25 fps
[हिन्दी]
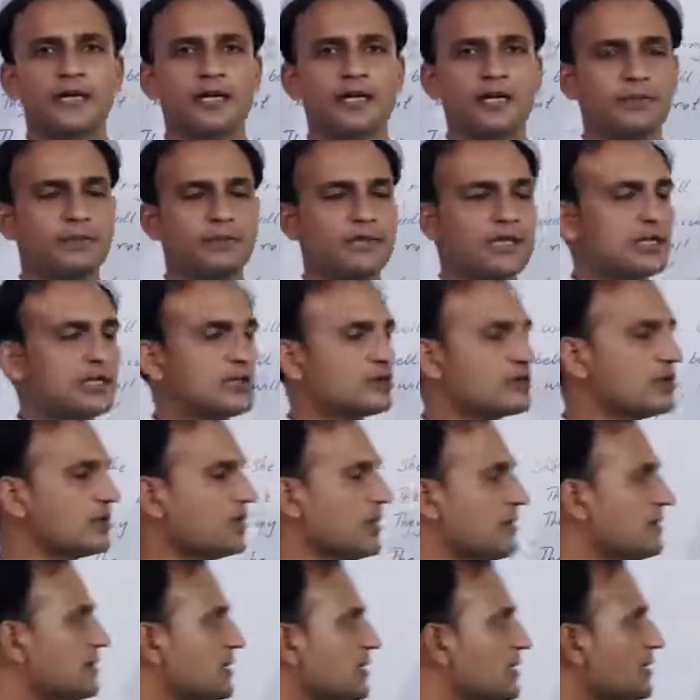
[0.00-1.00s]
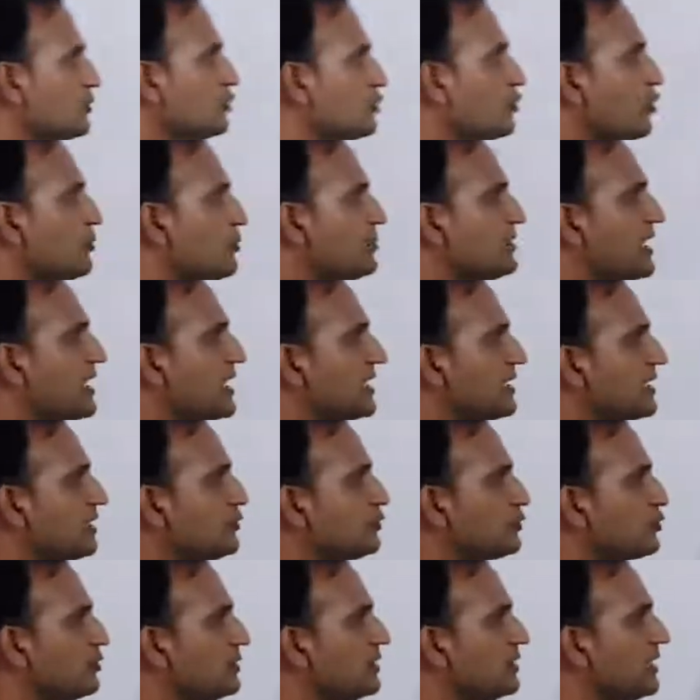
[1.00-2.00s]
यहाँ पर देखिए स्टूडेंट हम इसका जो ऑब्जेक्ट है
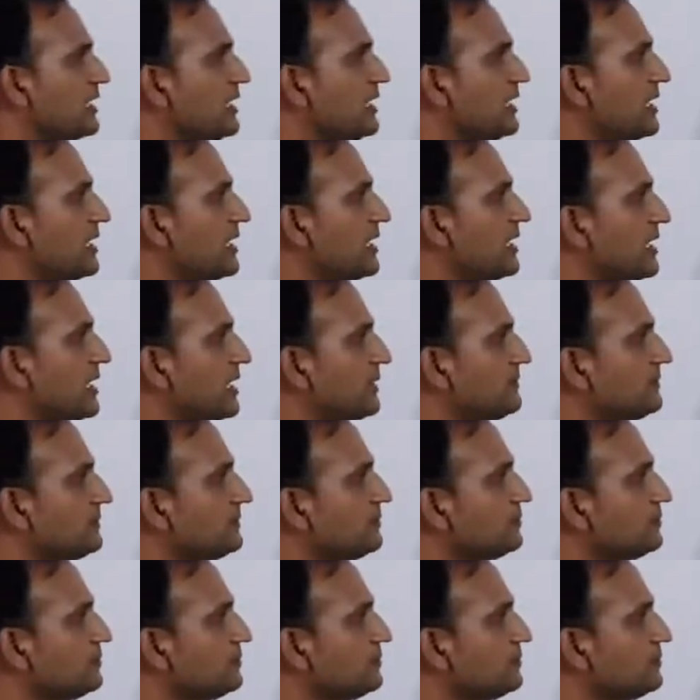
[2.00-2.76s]
उसको इधर लेके आ रहे हैं